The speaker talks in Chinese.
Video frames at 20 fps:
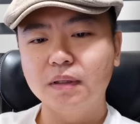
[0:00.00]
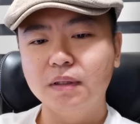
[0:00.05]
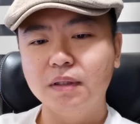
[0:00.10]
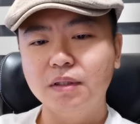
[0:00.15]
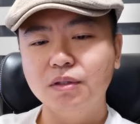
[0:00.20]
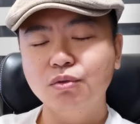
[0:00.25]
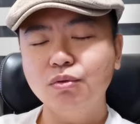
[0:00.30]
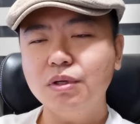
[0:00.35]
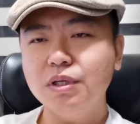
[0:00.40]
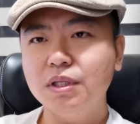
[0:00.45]

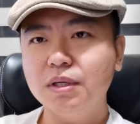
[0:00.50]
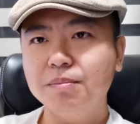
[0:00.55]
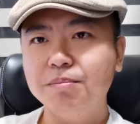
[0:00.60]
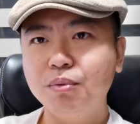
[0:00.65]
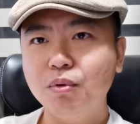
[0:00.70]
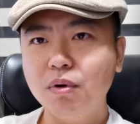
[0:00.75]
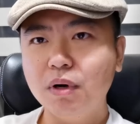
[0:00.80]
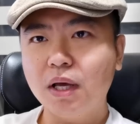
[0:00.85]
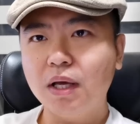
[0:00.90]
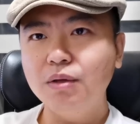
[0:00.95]
所以呢，
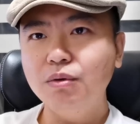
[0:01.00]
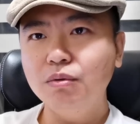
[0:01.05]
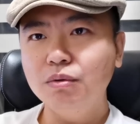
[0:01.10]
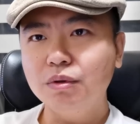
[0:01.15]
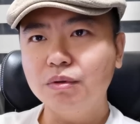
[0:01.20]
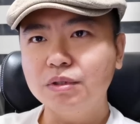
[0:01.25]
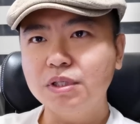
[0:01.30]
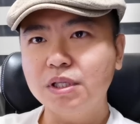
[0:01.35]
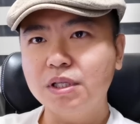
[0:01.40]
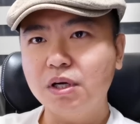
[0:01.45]
波兰拥有
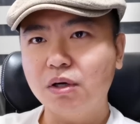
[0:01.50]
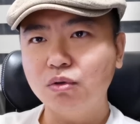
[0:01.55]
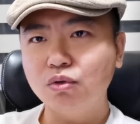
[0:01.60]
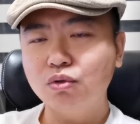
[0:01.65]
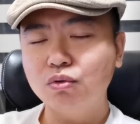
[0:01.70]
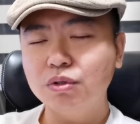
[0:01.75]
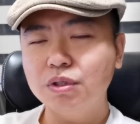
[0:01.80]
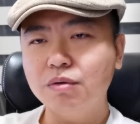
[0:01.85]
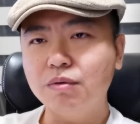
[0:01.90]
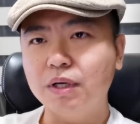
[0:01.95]
这条
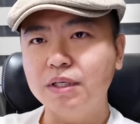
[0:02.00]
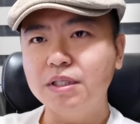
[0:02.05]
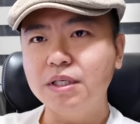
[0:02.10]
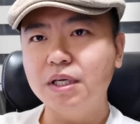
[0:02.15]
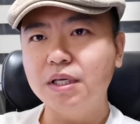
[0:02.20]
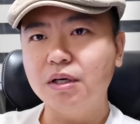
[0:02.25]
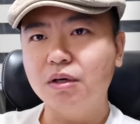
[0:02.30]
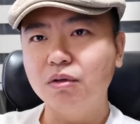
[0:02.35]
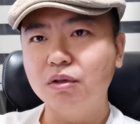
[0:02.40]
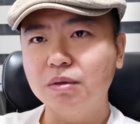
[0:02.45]
输气管线
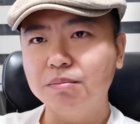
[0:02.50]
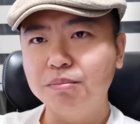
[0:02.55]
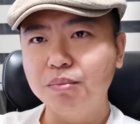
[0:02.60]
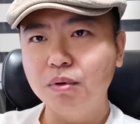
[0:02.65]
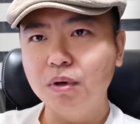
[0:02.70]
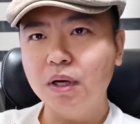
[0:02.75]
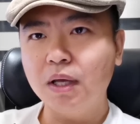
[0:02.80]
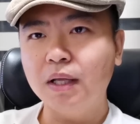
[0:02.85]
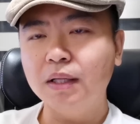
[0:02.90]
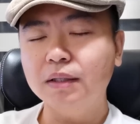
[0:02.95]
以后呢，
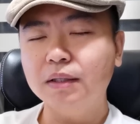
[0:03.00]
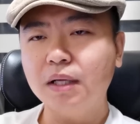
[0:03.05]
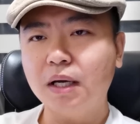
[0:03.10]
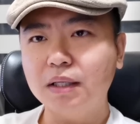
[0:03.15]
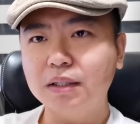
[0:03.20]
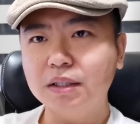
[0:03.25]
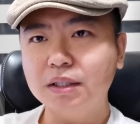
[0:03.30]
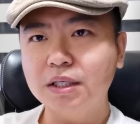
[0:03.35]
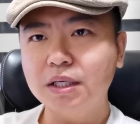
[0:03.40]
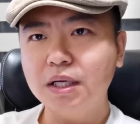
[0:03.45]
波兰它
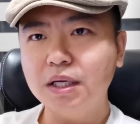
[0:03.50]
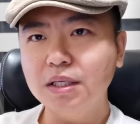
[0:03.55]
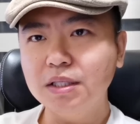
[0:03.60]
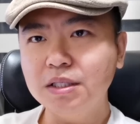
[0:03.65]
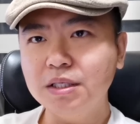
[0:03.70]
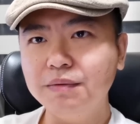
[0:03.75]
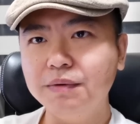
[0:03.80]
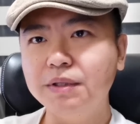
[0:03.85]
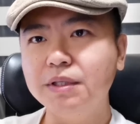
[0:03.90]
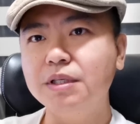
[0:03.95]
的天然
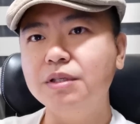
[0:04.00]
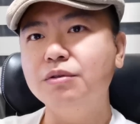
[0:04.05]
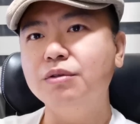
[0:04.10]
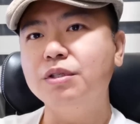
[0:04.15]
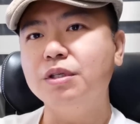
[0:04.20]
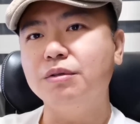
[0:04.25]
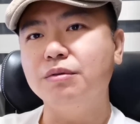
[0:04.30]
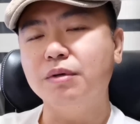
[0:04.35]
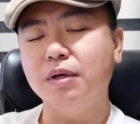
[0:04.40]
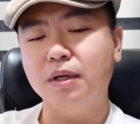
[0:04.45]
气问题就
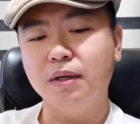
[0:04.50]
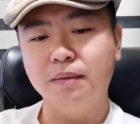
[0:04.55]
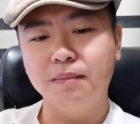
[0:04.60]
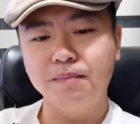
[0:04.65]
解决了。